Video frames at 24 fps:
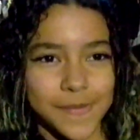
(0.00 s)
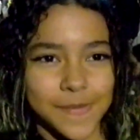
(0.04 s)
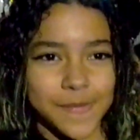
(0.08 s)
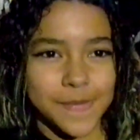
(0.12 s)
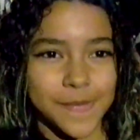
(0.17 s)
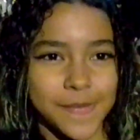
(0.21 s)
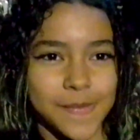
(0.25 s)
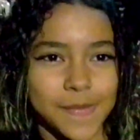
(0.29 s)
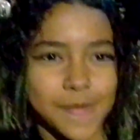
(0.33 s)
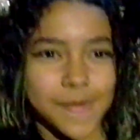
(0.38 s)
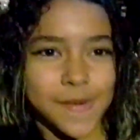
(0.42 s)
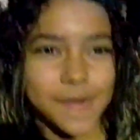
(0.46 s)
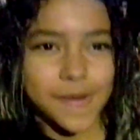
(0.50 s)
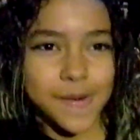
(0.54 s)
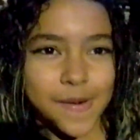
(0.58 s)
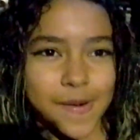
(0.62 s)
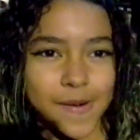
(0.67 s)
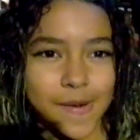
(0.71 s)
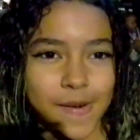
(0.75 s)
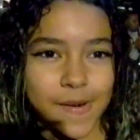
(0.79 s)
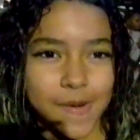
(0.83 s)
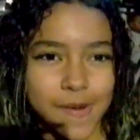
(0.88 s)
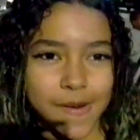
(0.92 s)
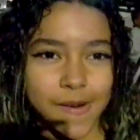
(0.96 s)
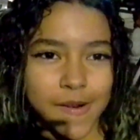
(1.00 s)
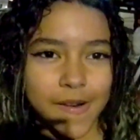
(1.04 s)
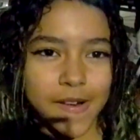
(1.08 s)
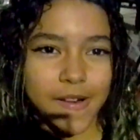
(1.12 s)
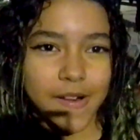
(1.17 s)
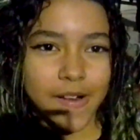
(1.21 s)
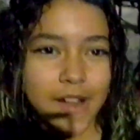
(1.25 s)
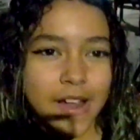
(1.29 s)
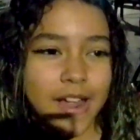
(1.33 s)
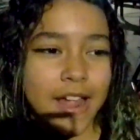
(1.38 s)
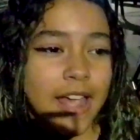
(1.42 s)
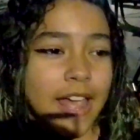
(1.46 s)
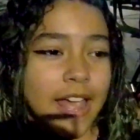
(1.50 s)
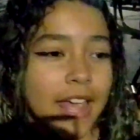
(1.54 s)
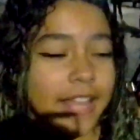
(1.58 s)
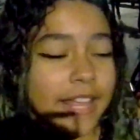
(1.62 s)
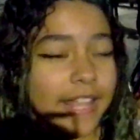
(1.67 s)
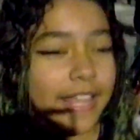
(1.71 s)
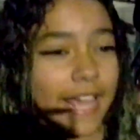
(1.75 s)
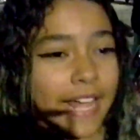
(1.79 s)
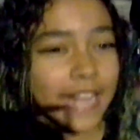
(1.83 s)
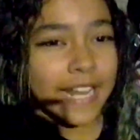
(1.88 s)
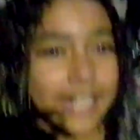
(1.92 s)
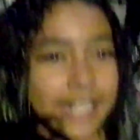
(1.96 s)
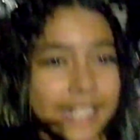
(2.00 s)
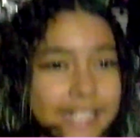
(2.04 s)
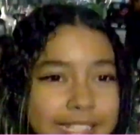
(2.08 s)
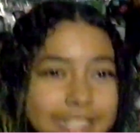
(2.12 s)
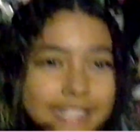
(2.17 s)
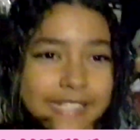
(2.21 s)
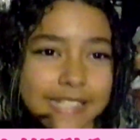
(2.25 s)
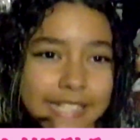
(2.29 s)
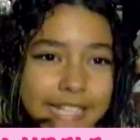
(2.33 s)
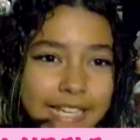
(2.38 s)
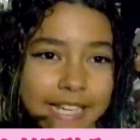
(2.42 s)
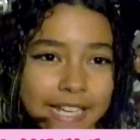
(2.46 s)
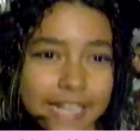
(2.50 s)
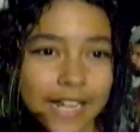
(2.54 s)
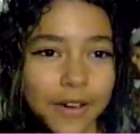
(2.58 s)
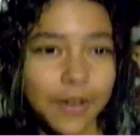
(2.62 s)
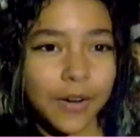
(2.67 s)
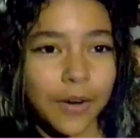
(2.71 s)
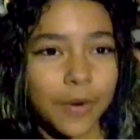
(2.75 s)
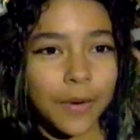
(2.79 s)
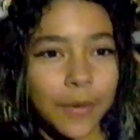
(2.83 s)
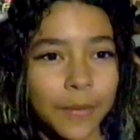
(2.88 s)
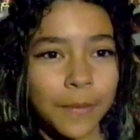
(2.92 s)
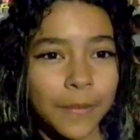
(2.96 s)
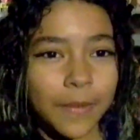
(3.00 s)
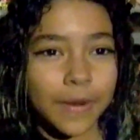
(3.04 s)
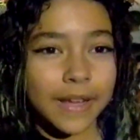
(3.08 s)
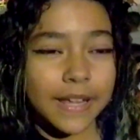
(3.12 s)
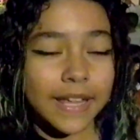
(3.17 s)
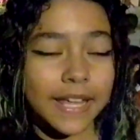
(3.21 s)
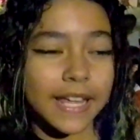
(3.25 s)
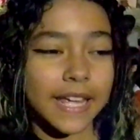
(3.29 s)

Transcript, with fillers: Por que, que você gostou mais desse? Que ele ensina como,